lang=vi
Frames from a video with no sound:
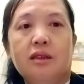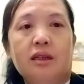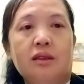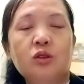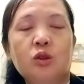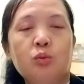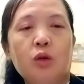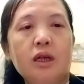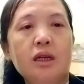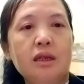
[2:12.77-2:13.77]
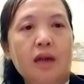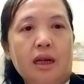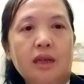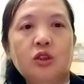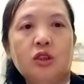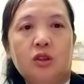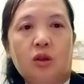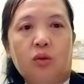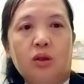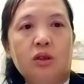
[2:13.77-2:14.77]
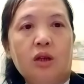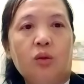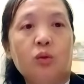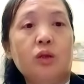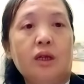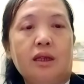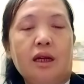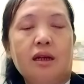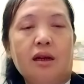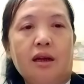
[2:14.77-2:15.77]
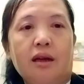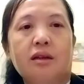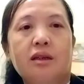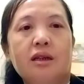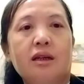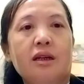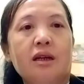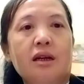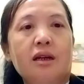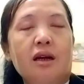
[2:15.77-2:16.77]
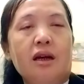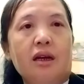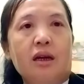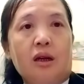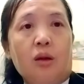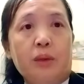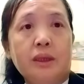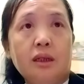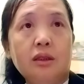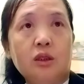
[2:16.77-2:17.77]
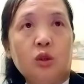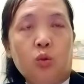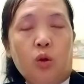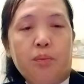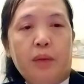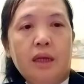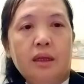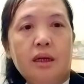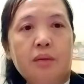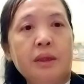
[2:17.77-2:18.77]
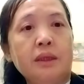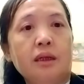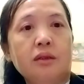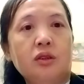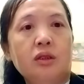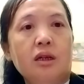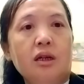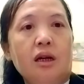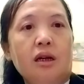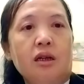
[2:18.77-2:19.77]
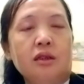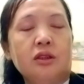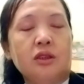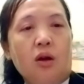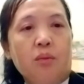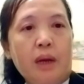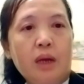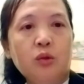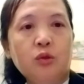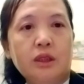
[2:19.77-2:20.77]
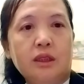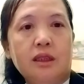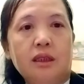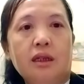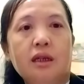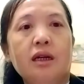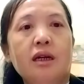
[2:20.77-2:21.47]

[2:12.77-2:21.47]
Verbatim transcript: ấy tức chỉ mua ý giả đã chỉ rồng nhớ cho họ luôn đi tế nó lại ấy có bé cho chùa bé thiê bé cho à cho bé lú phụ chỉ